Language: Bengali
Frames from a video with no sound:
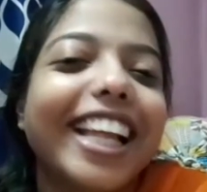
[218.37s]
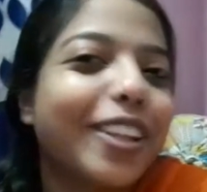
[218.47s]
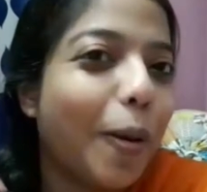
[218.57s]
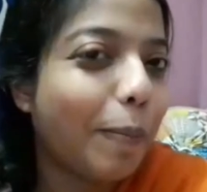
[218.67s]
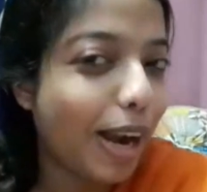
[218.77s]

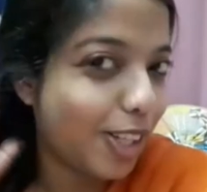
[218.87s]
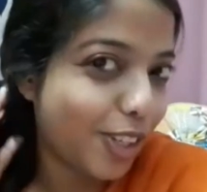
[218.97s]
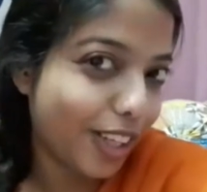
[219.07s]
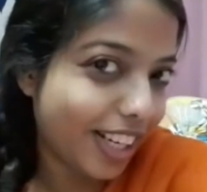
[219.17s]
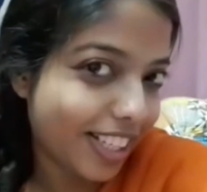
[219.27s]
তো আমি বাড়ি
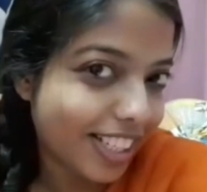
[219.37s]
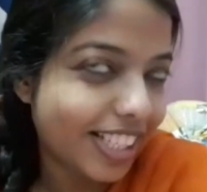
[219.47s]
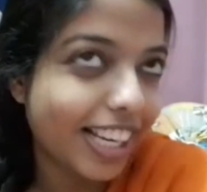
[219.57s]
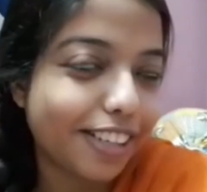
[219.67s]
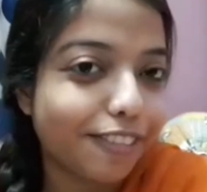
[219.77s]
চলে
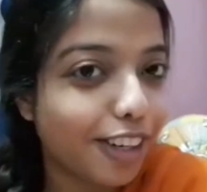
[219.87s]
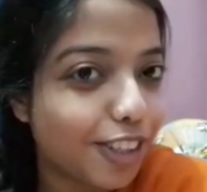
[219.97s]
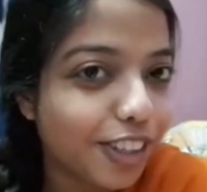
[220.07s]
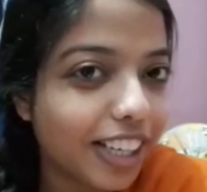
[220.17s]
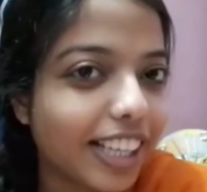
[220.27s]
এসেছি এসে
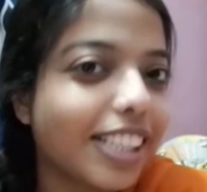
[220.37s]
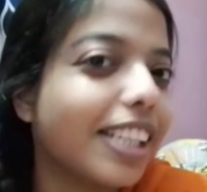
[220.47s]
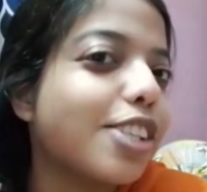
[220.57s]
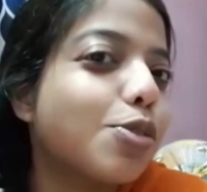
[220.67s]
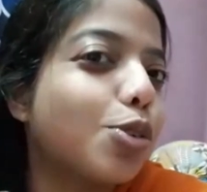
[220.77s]
ফ্রেশ হয়ে গেছি
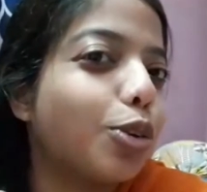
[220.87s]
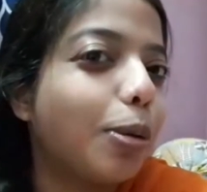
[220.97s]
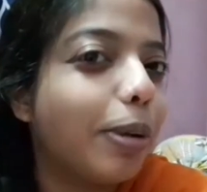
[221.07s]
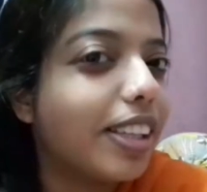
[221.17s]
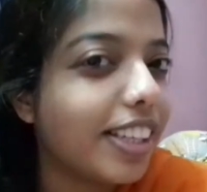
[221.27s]
চুল
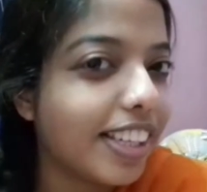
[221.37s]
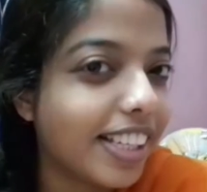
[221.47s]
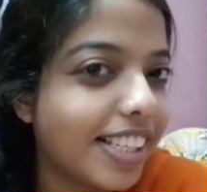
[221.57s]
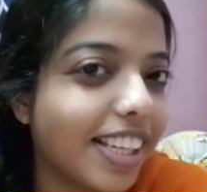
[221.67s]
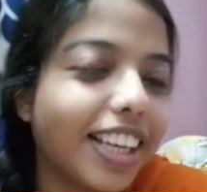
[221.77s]
টুল বেঁধে
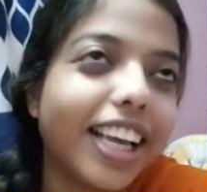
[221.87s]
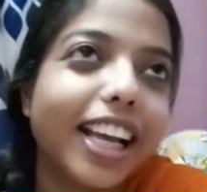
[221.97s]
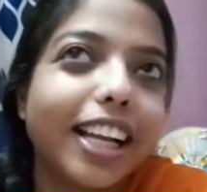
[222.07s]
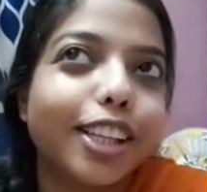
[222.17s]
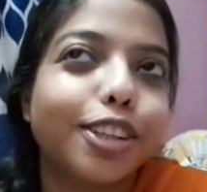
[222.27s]
নিয়েছি
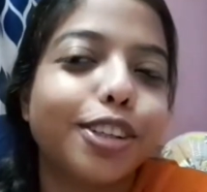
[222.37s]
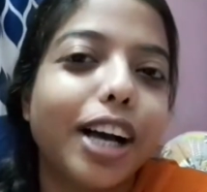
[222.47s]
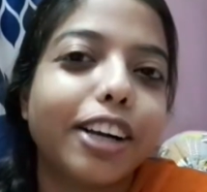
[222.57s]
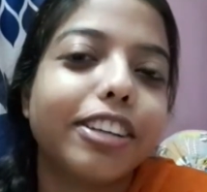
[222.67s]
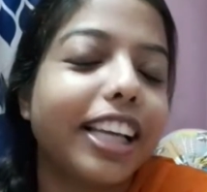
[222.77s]
তো
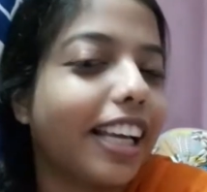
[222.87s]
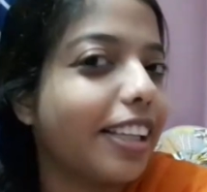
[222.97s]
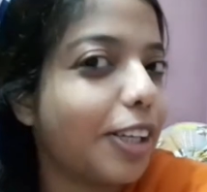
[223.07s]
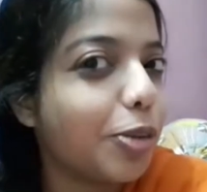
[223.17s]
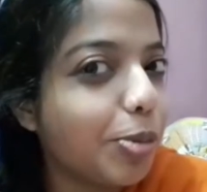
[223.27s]
এখন খেয়ে
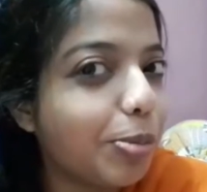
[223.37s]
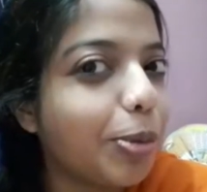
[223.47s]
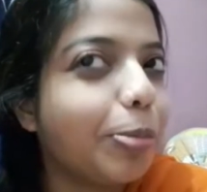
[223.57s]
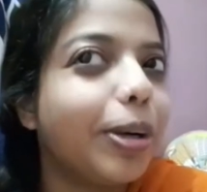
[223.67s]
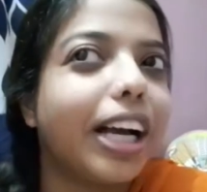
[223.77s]
দিয়ে ঘুমিয়ে
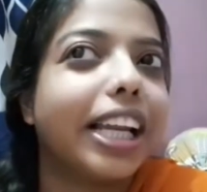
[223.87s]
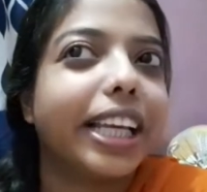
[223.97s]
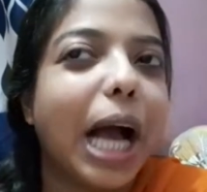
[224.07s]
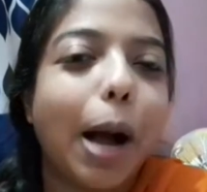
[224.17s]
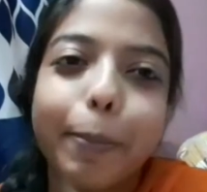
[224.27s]
পড়বো
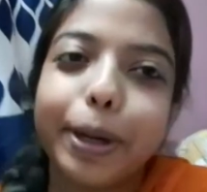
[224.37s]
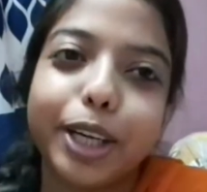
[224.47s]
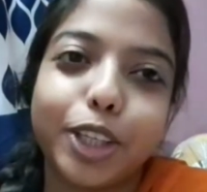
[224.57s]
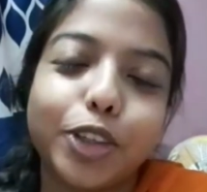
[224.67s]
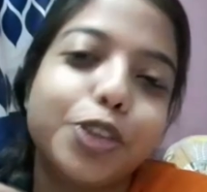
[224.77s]
কালকে আবার
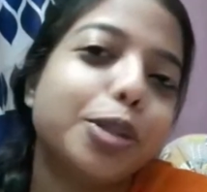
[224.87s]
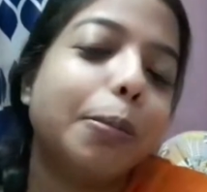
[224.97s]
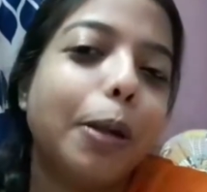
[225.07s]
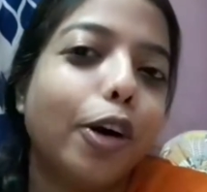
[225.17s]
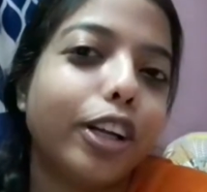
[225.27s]
একটা নতুন
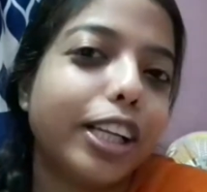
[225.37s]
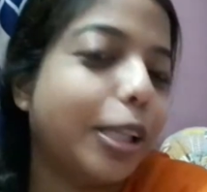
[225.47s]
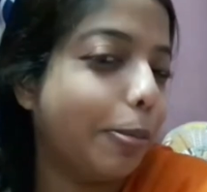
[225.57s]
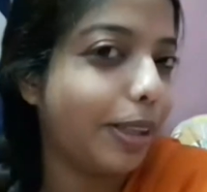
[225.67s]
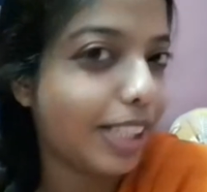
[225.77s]
ব্লগ নিয়ে
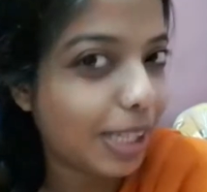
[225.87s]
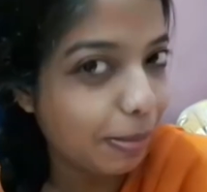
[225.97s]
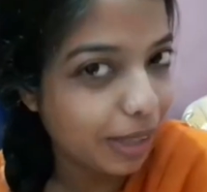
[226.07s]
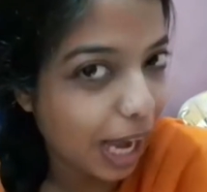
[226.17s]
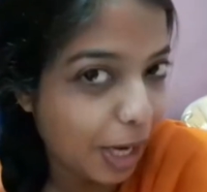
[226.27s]
তোমাদের
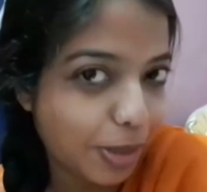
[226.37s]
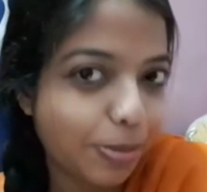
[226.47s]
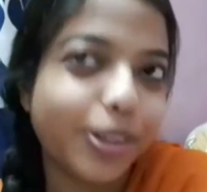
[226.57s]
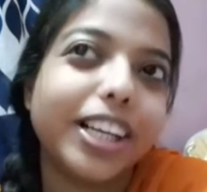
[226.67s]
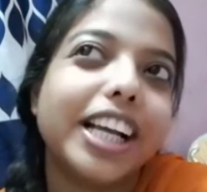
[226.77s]
সামনে
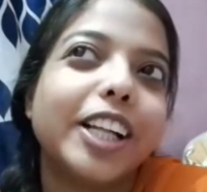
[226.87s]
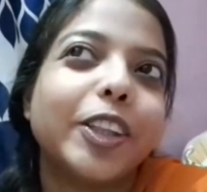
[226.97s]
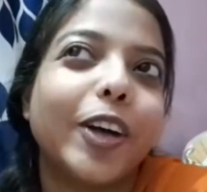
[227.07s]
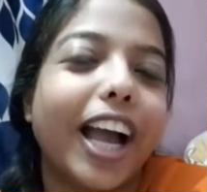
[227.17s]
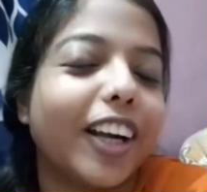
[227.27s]
আসবো
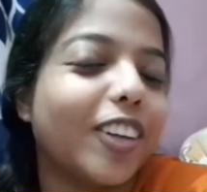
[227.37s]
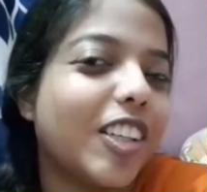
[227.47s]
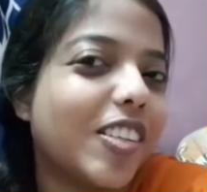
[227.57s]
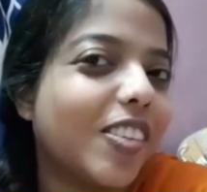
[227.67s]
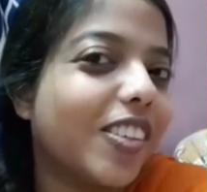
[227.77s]
তো
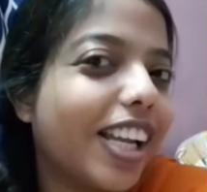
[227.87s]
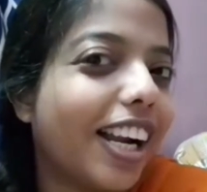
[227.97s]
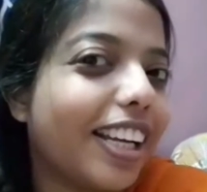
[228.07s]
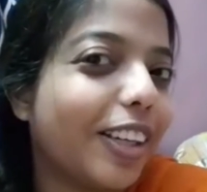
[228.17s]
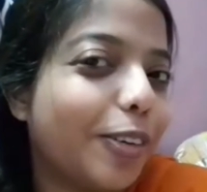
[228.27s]
এখনের জন্য
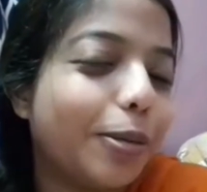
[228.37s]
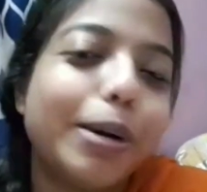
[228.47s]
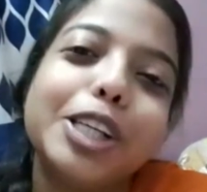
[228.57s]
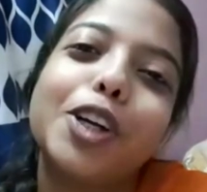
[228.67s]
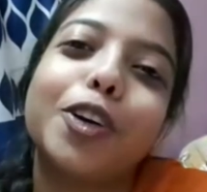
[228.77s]
টাটা গুড
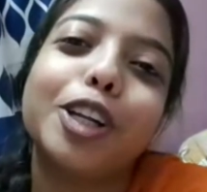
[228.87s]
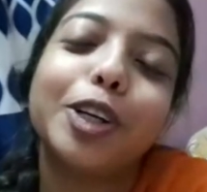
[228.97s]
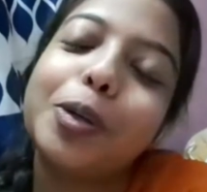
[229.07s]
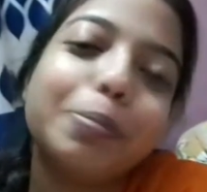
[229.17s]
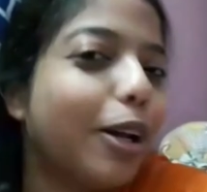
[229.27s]
বাই সকলে
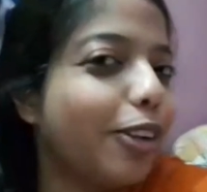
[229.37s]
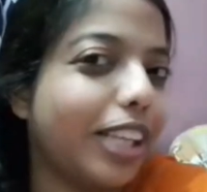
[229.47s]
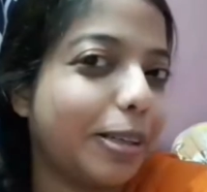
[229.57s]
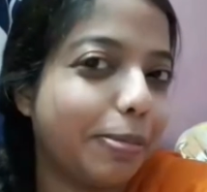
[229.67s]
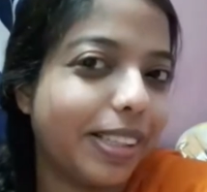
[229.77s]
খুব ভালো
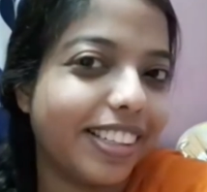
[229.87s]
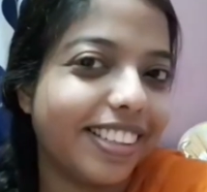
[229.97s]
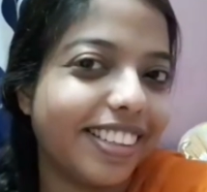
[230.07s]
থাকবেন